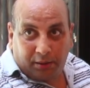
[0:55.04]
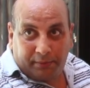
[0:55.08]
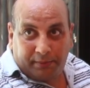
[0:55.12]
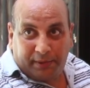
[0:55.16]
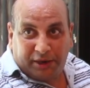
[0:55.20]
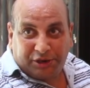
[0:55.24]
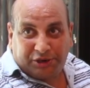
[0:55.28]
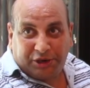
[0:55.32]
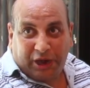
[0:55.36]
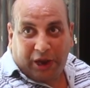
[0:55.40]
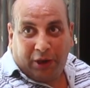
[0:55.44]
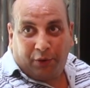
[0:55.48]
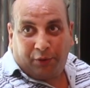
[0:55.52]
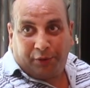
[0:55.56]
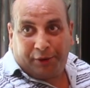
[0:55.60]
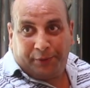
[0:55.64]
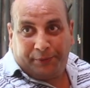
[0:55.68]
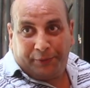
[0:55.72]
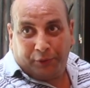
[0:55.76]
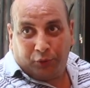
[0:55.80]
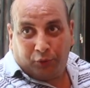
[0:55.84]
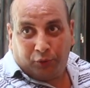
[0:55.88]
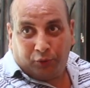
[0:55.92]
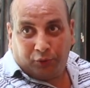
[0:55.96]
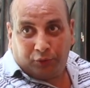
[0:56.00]
ماشي او
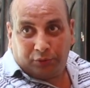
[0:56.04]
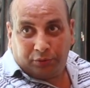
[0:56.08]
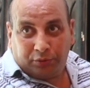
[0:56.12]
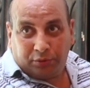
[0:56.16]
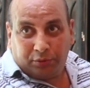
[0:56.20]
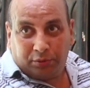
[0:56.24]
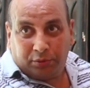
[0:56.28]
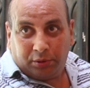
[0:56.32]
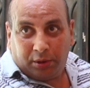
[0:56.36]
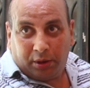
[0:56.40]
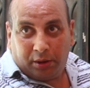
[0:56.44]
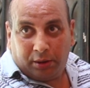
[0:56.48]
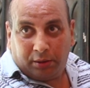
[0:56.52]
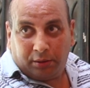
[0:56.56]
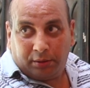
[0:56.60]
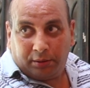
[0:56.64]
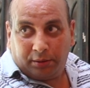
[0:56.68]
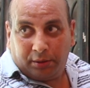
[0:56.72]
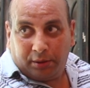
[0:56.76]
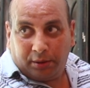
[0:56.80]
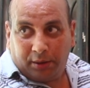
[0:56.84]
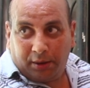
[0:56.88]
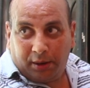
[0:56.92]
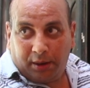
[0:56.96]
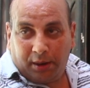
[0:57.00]
ريبيو هي إيه،, ايه
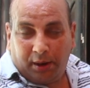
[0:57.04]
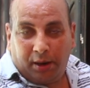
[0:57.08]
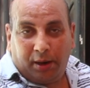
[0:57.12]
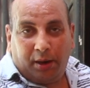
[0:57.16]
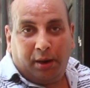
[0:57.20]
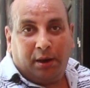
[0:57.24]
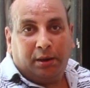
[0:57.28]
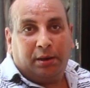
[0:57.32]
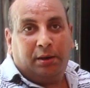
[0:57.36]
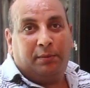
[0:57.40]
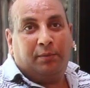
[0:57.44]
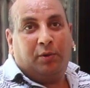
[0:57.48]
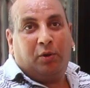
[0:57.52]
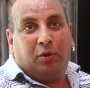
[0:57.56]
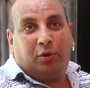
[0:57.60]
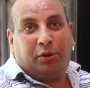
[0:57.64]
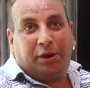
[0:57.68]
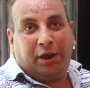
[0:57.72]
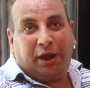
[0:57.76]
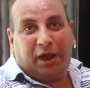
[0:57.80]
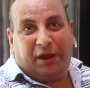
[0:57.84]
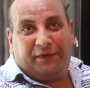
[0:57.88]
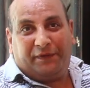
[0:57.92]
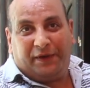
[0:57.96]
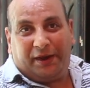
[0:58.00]
بقى موقعها ايه
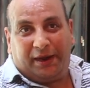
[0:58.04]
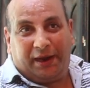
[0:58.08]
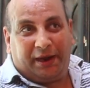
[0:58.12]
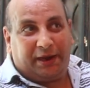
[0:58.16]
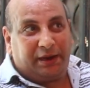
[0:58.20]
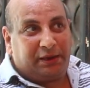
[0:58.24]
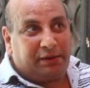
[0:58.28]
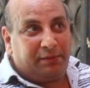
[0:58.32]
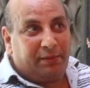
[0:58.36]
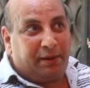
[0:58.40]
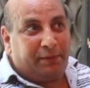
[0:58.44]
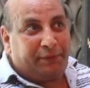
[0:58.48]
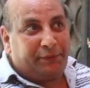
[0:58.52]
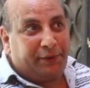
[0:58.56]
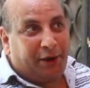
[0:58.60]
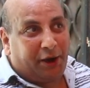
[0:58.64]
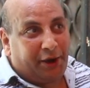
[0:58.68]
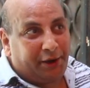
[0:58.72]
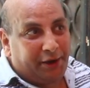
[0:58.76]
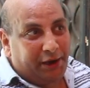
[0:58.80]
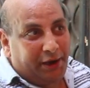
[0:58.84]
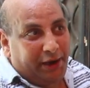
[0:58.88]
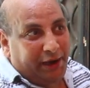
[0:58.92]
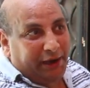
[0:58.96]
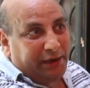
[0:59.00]
موقعها في العجل تبقى في
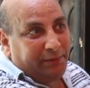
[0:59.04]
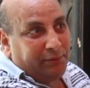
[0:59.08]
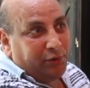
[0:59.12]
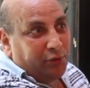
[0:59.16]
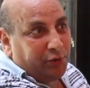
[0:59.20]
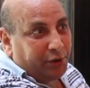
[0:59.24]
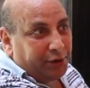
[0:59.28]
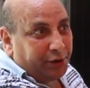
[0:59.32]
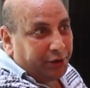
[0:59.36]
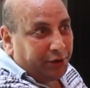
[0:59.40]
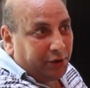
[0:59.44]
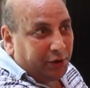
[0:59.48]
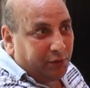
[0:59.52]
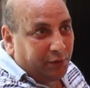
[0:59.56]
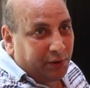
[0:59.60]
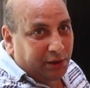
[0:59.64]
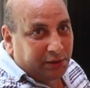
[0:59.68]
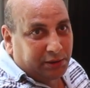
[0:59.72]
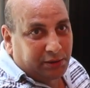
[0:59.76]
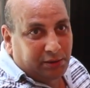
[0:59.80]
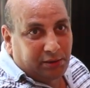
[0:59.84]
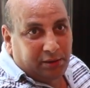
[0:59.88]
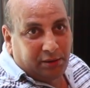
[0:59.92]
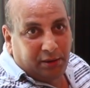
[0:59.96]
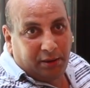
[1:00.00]
ظهر العجل من ورا
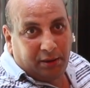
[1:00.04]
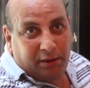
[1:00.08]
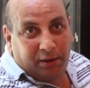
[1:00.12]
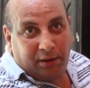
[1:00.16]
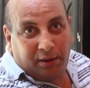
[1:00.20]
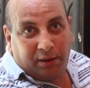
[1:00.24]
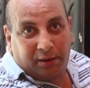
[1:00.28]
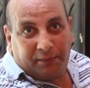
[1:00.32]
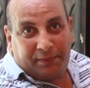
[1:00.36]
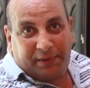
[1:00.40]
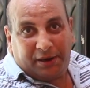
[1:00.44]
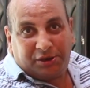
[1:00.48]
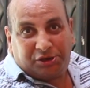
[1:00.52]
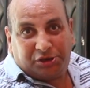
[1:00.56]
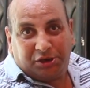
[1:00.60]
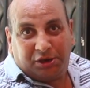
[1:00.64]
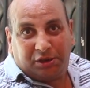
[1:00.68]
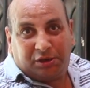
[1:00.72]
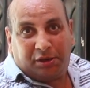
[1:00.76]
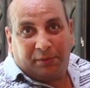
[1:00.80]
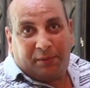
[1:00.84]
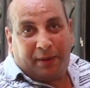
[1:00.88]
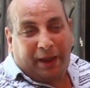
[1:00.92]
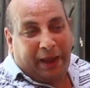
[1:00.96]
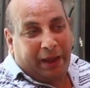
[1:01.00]
اهوت
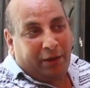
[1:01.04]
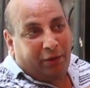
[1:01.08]
ماشي تبقى